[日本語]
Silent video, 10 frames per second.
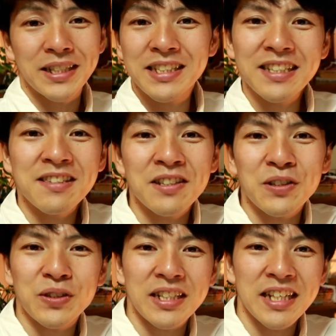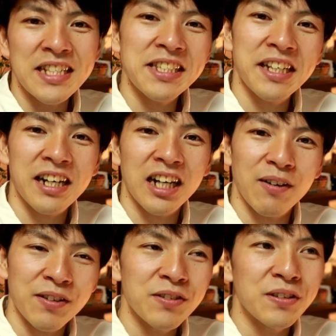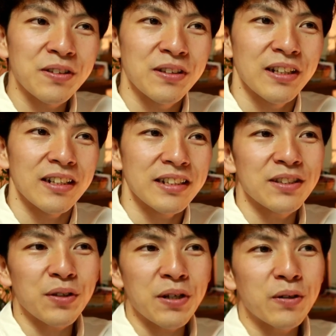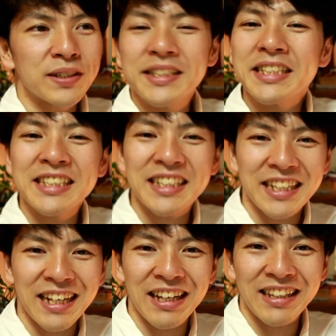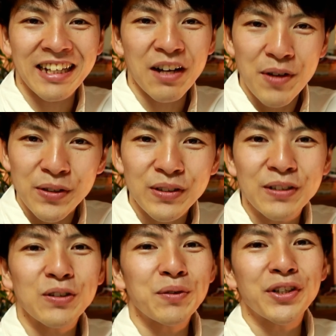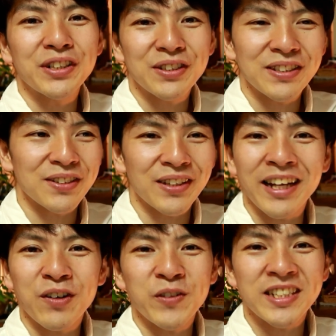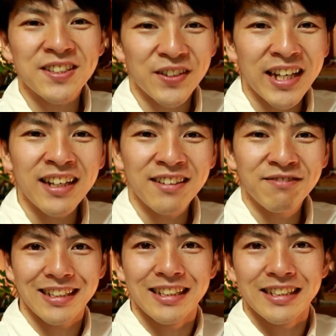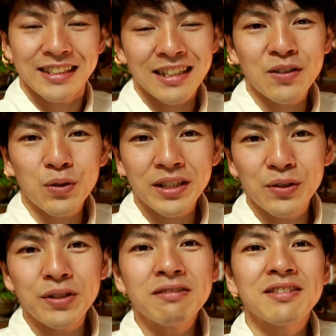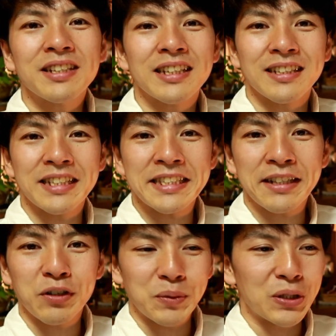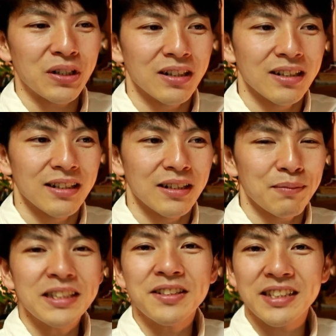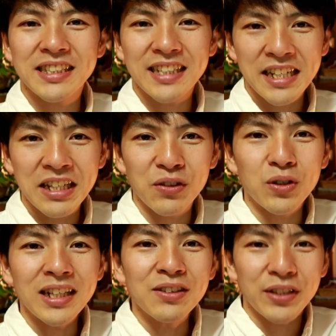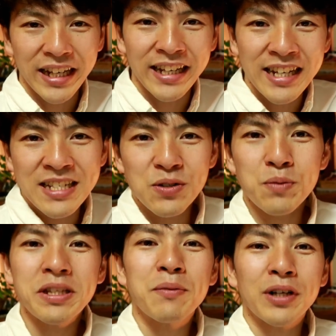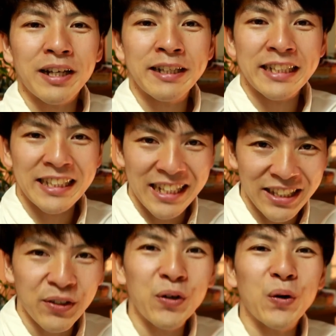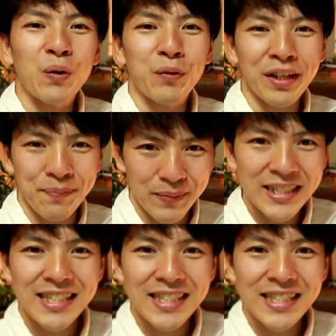季節によって景色が変わる、でそれを人力車で眺めるっていうのも一つの醍醐味ですよね。さあここで乗り移りなんですけども、まず実際にノーカットで映像を見てもらいたいと思いま